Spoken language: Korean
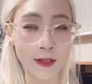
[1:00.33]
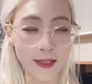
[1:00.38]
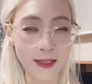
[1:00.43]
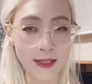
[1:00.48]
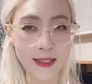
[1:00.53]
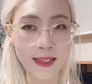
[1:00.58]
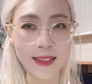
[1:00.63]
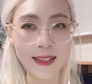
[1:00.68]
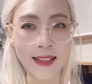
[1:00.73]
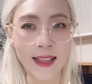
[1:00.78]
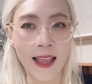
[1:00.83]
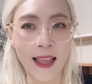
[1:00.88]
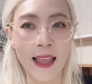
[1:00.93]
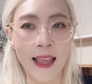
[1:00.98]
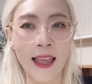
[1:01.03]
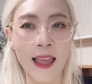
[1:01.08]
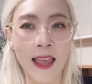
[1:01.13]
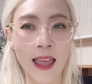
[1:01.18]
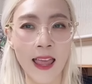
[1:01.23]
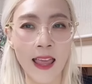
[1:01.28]
있는
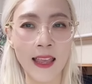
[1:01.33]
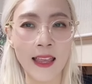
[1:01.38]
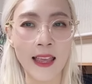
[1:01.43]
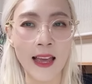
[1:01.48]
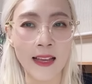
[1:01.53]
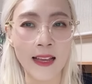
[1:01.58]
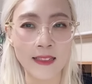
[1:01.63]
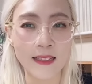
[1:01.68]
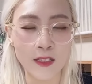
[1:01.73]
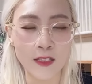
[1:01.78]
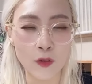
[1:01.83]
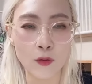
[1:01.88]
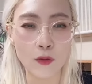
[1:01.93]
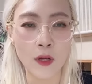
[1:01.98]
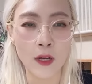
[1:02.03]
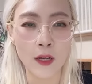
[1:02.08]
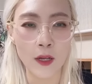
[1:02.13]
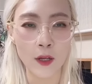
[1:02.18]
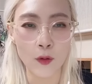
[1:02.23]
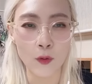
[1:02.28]
AI
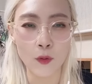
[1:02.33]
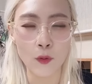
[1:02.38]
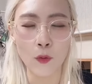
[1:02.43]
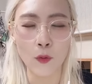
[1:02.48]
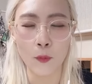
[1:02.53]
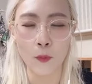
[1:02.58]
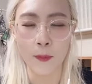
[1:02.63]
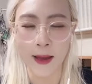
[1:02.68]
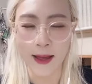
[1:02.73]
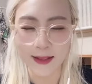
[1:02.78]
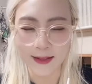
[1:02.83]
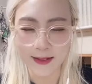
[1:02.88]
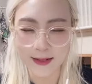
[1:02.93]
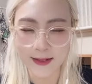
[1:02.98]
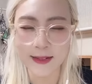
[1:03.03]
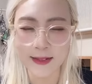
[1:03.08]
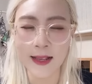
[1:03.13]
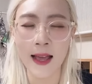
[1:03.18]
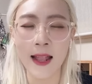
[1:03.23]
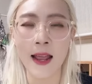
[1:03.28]
친구에게도
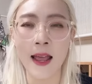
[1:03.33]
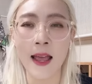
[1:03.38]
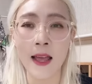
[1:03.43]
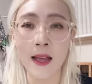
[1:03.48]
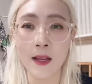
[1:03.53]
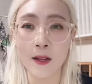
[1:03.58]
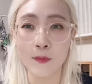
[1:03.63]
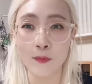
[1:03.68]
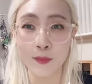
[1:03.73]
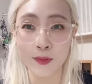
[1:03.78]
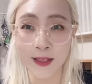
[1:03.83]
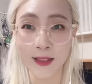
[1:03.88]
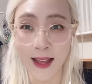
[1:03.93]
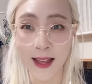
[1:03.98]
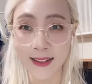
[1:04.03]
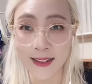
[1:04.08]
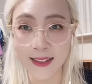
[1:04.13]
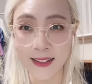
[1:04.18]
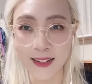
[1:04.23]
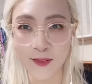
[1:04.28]
많은 사랑
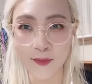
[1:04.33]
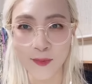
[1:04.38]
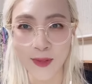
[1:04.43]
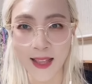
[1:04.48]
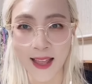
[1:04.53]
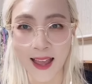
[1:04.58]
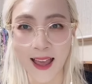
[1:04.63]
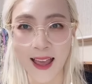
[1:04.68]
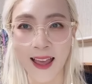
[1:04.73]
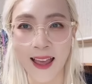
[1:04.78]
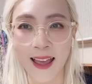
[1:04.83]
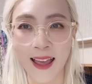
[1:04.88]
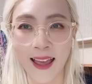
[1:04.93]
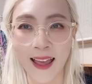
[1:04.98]
부탁드립니다.